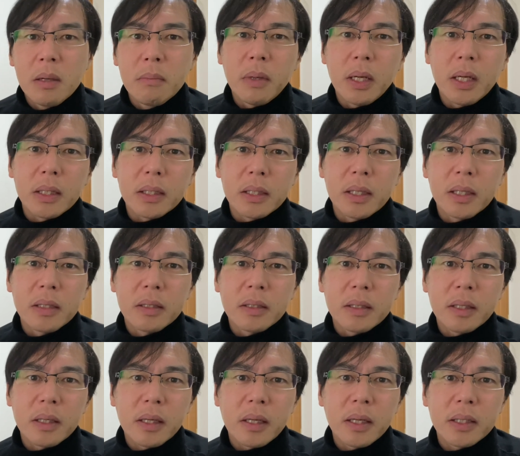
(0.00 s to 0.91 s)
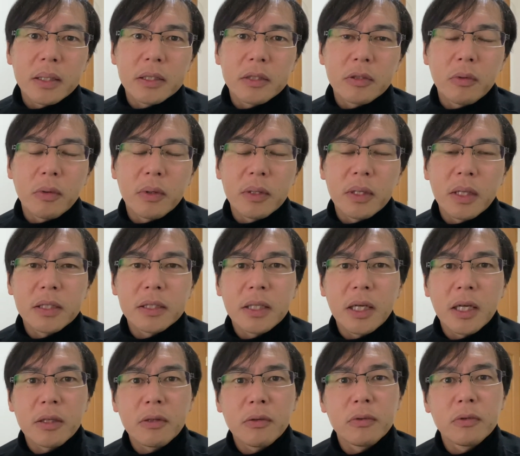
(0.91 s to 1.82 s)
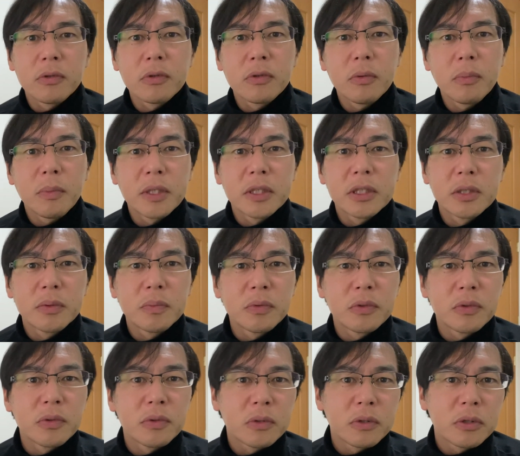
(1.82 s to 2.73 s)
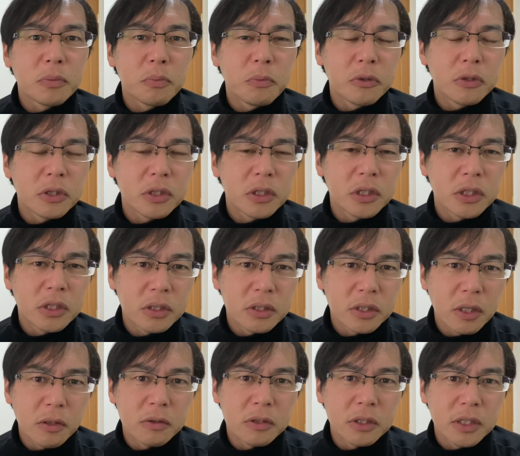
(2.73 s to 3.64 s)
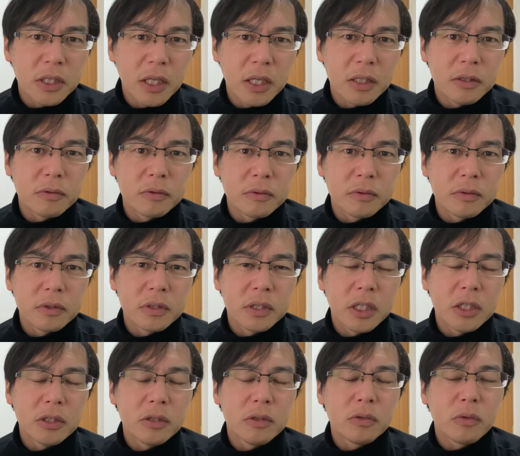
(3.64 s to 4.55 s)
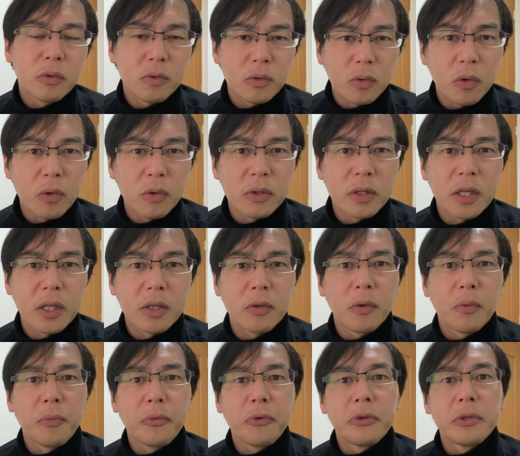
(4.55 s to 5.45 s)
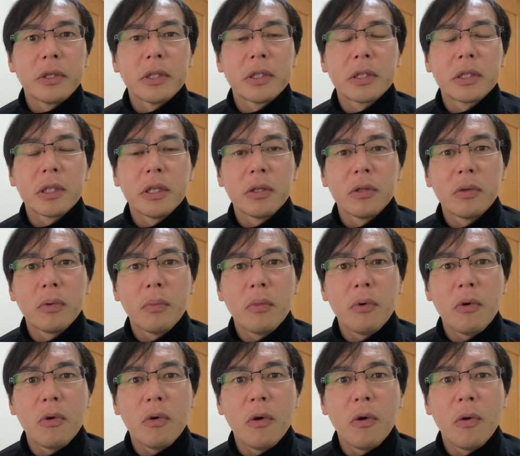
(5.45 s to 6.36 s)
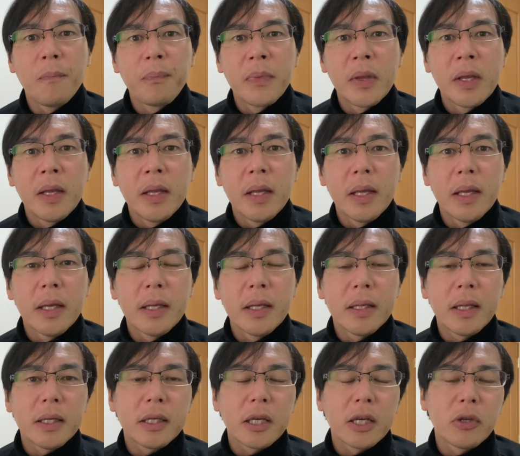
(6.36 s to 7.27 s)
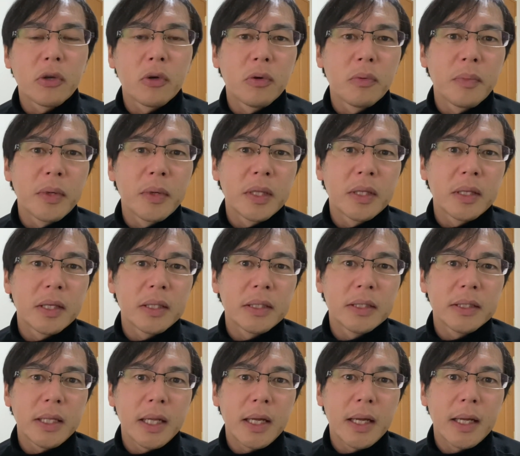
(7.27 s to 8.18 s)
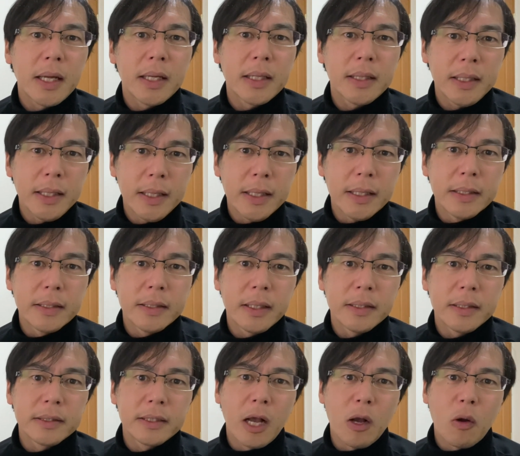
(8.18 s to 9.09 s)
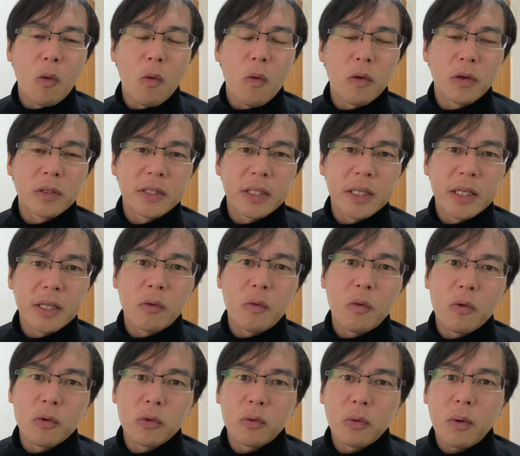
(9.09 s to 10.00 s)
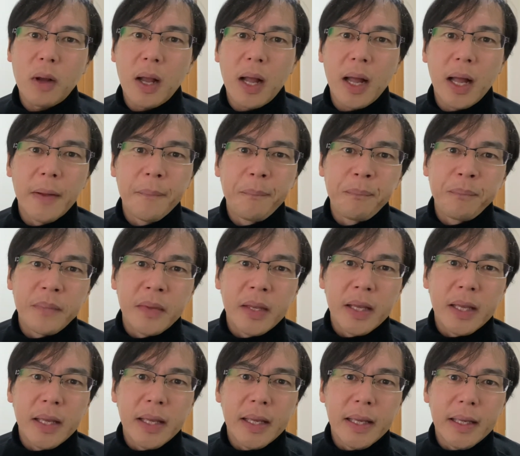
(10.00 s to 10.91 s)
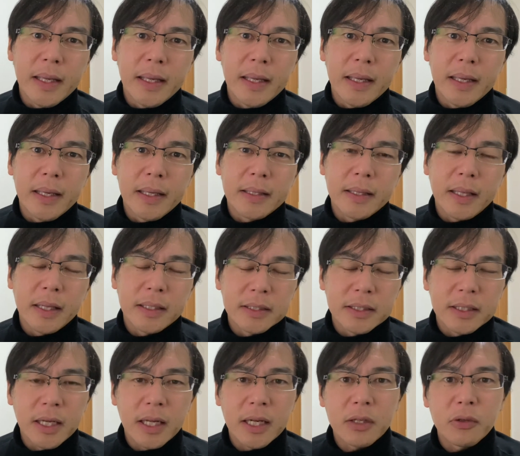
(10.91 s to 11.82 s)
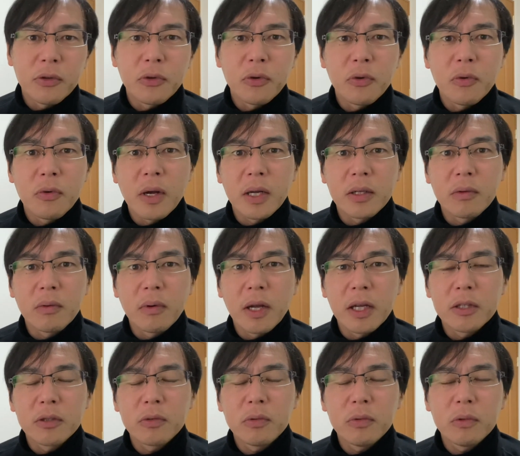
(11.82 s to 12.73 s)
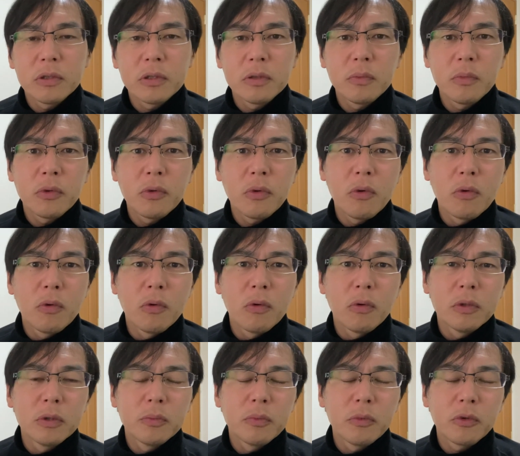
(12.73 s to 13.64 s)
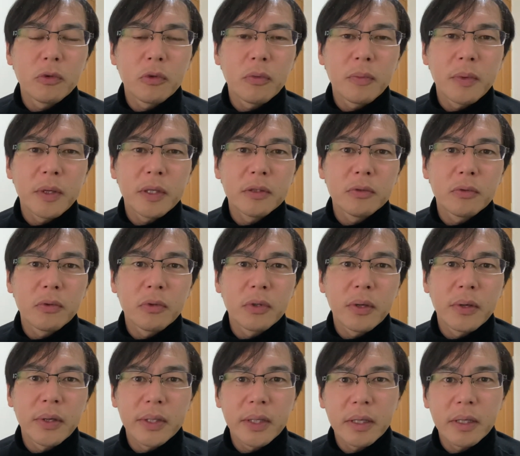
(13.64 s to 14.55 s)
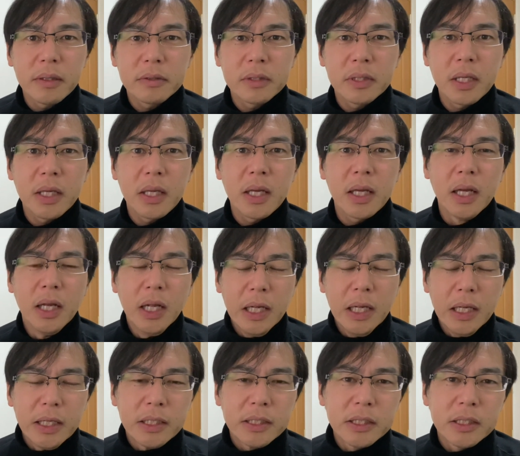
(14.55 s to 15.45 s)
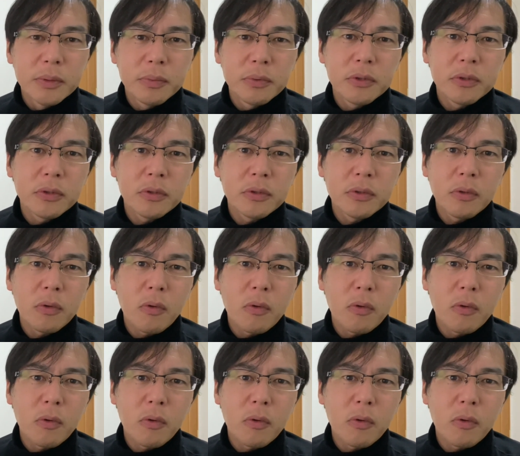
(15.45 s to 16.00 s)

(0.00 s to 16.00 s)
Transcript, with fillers: まあ、原点回帰とは何かというと、まあ、自分の気持ちに素直になる。っていうことだと思うんですけれども、えー、何か表面的なね、何かこう成功とか、えー、他人からの評価とか、そういうものを追い求めるのではなくて、自分の